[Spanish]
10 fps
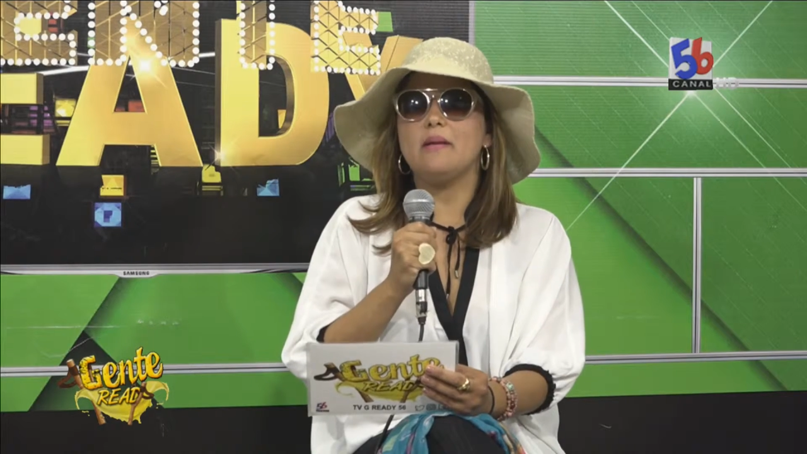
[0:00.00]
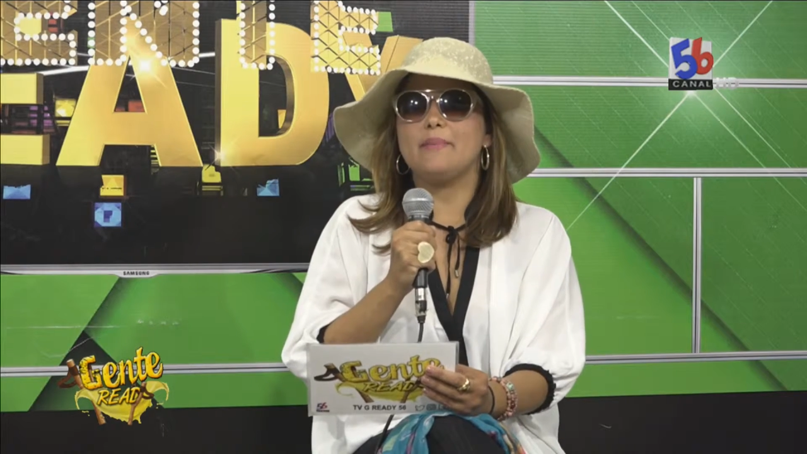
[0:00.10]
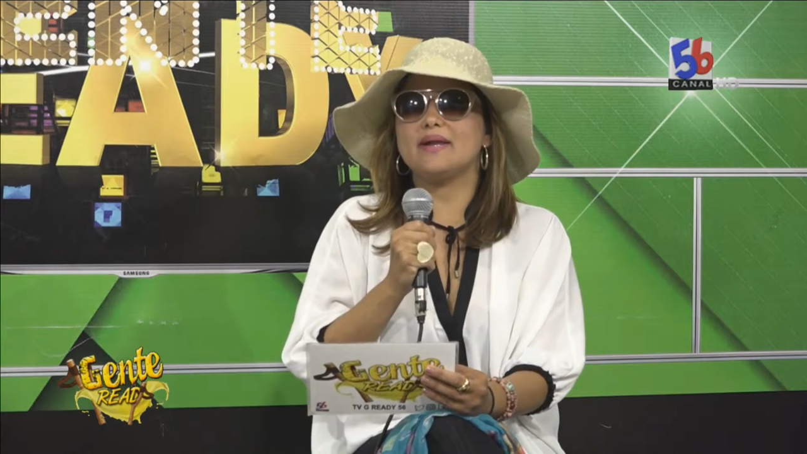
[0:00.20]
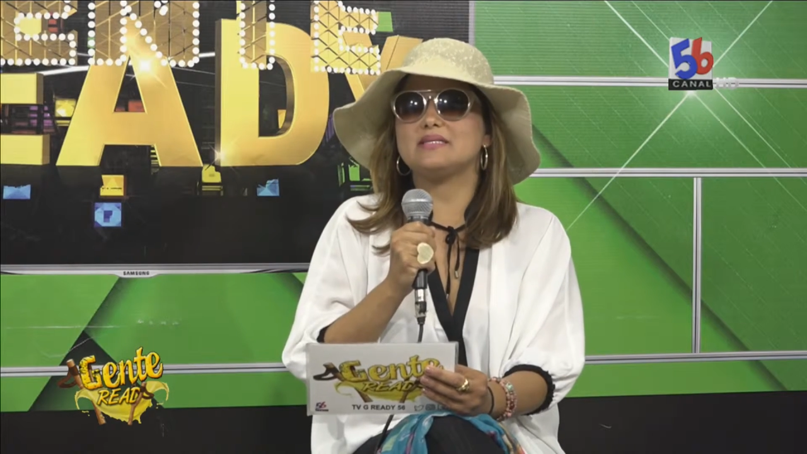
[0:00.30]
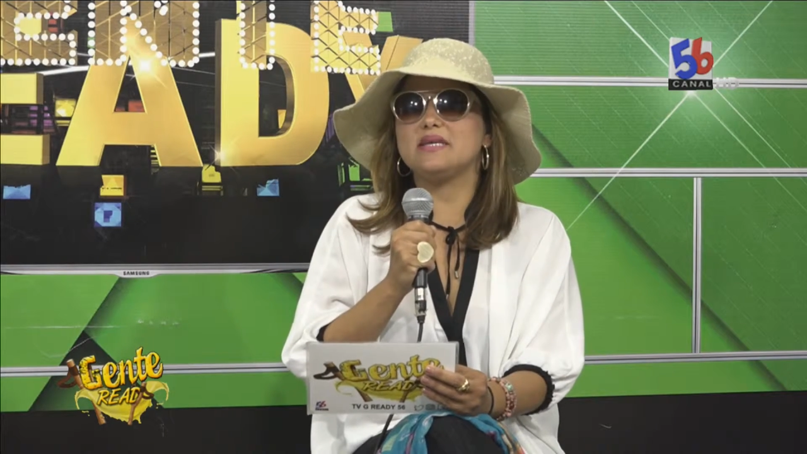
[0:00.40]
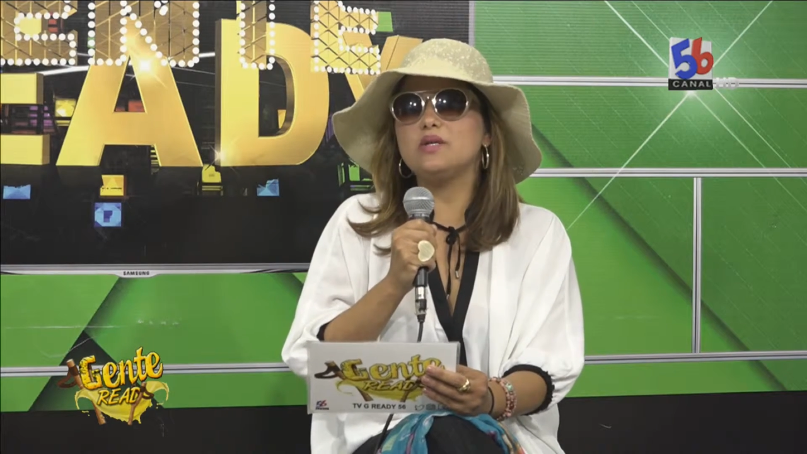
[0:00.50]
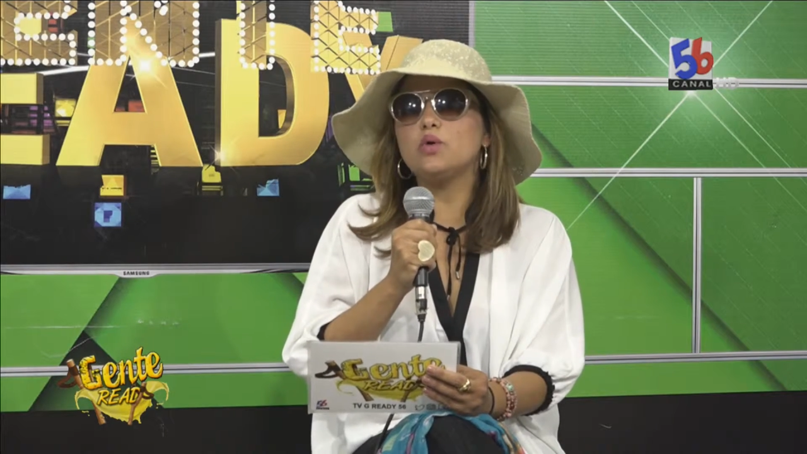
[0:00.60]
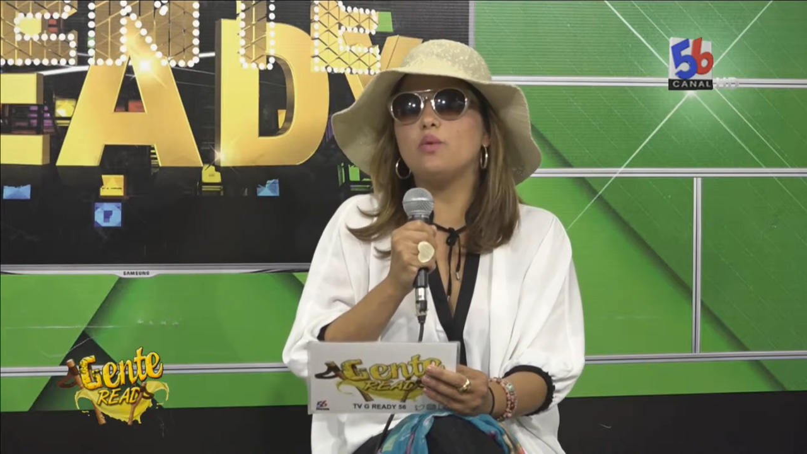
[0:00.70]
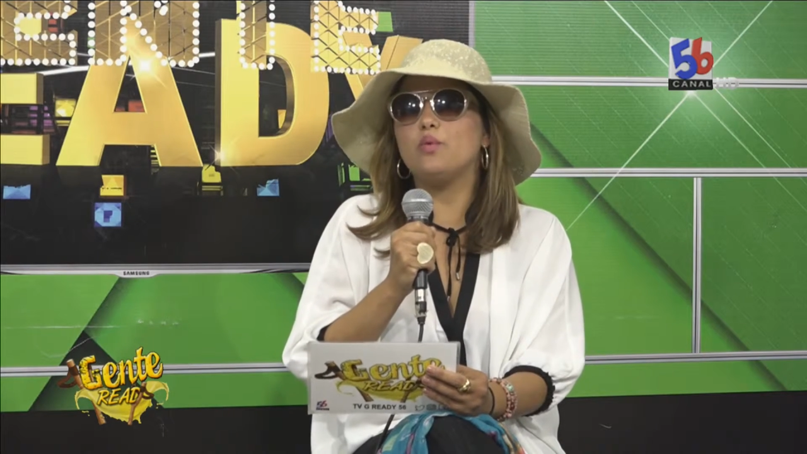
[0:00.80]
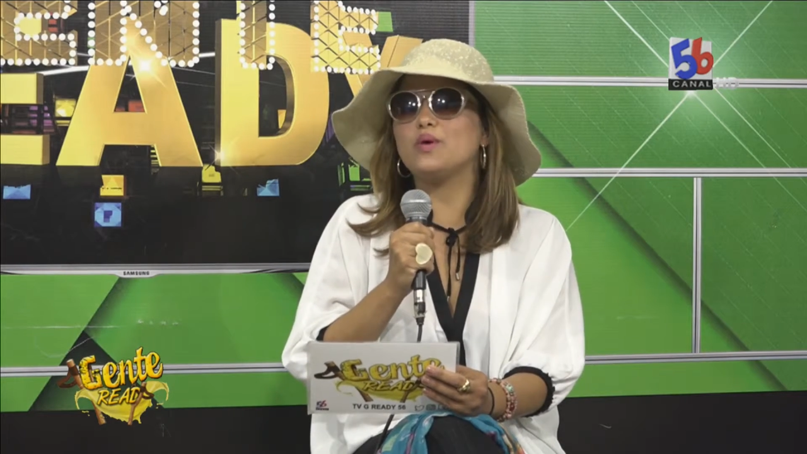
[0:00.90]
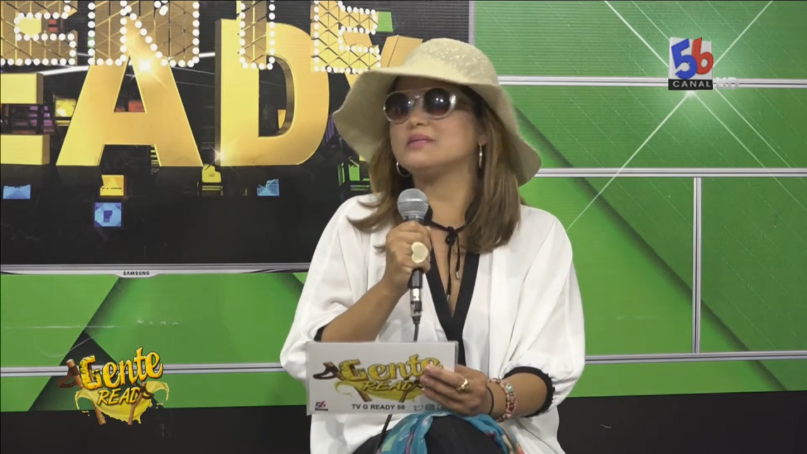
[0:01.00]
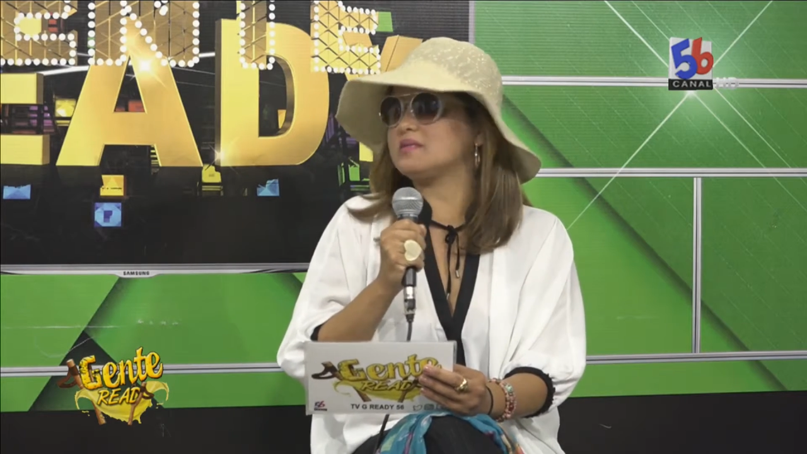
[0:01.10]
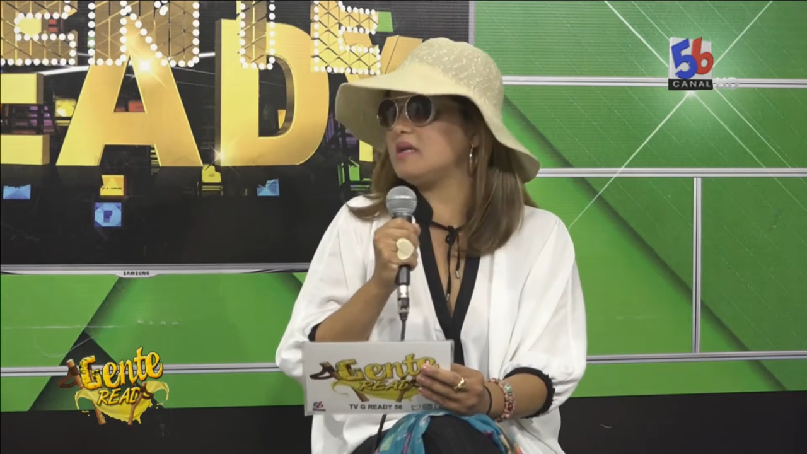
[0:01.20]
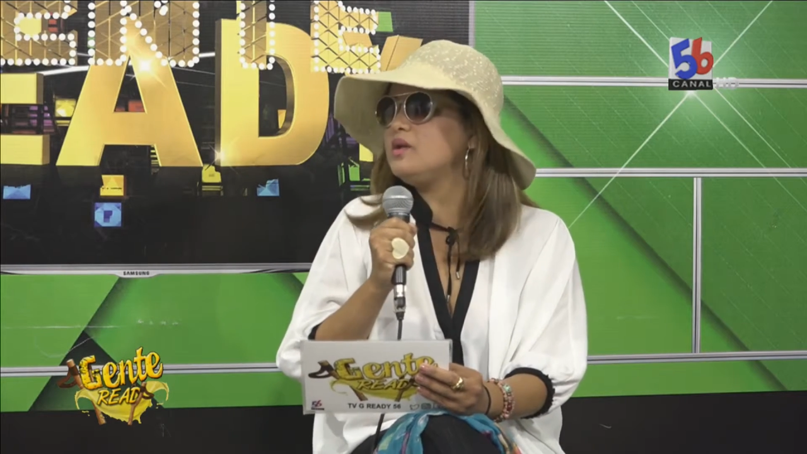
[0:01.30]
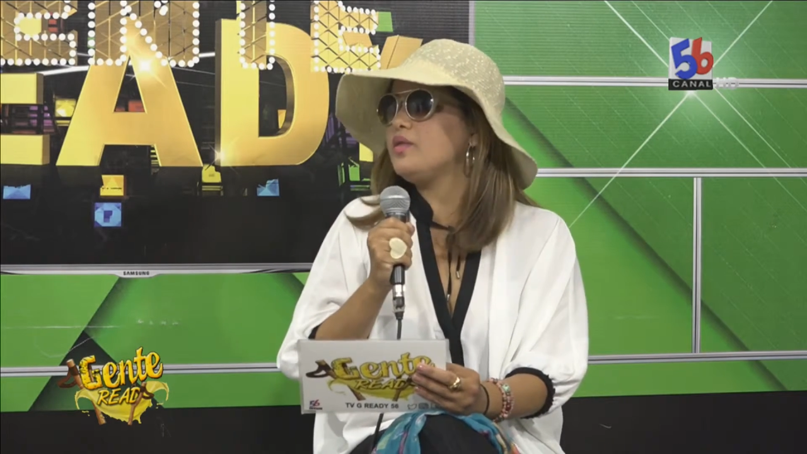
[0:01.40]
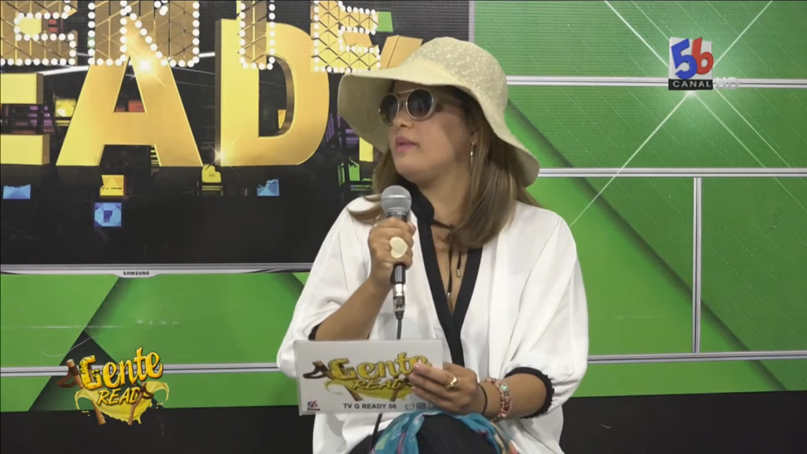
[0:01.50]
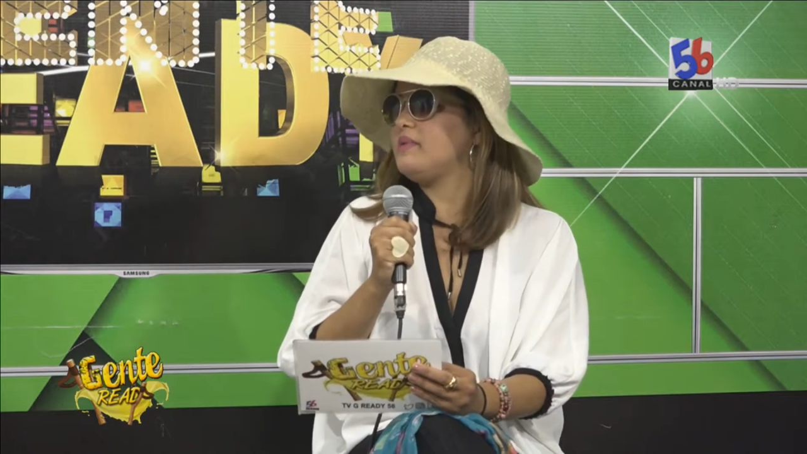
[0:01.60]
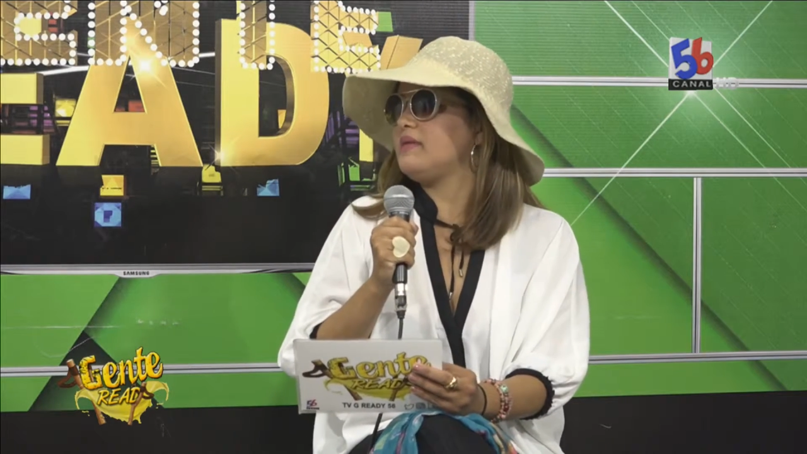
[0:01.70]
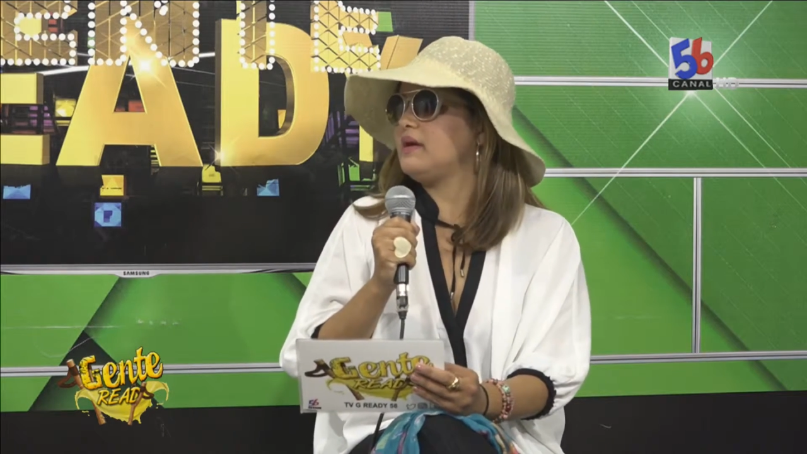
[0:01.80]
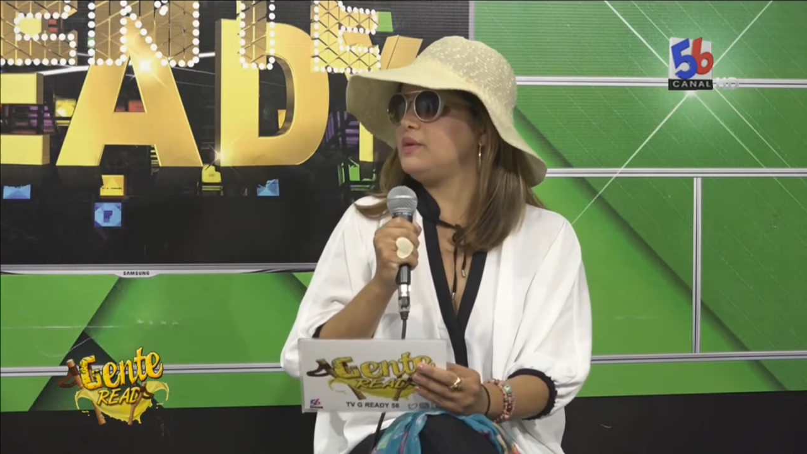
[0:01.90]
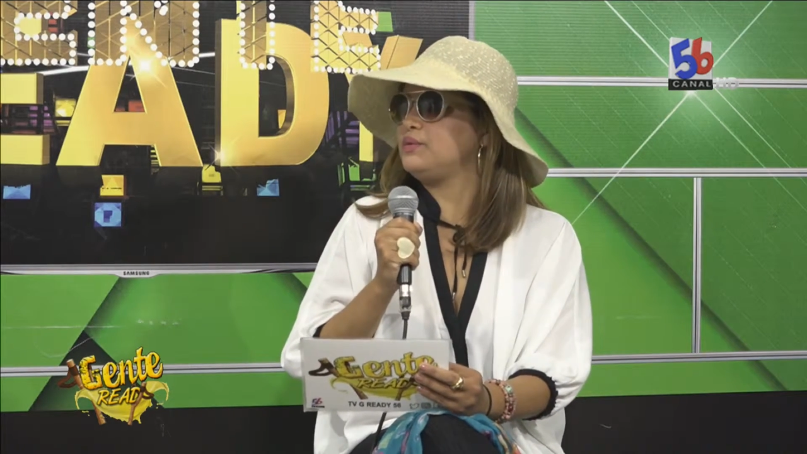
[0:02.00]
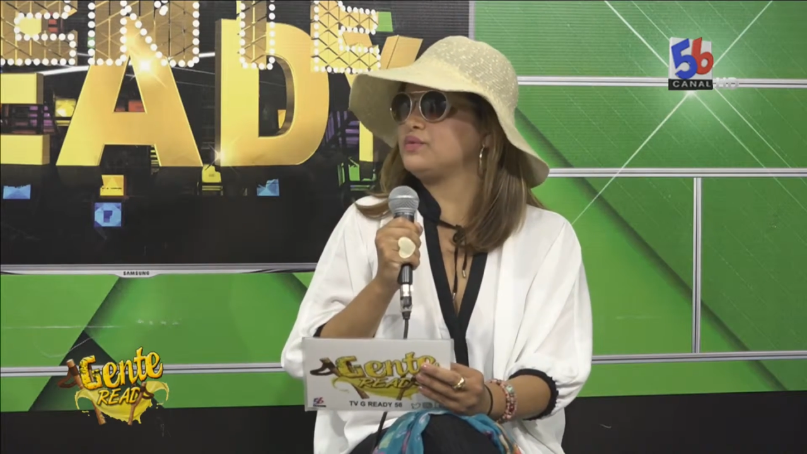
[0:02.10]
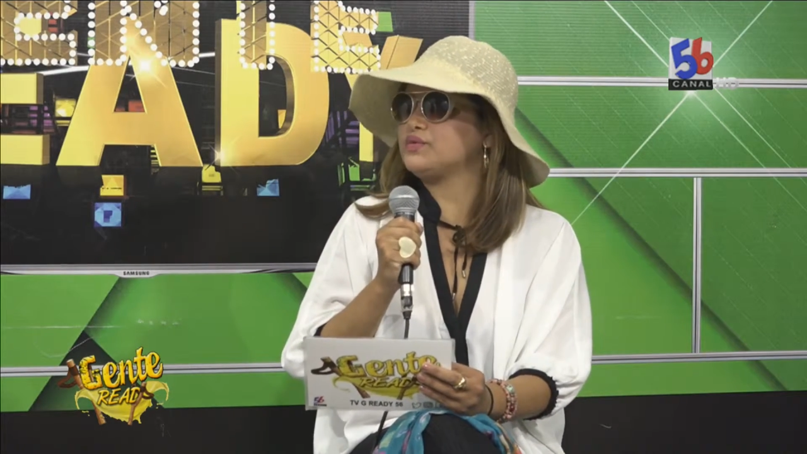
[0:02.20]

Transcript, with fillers: para hacerlo como un estilo de vida, Luz.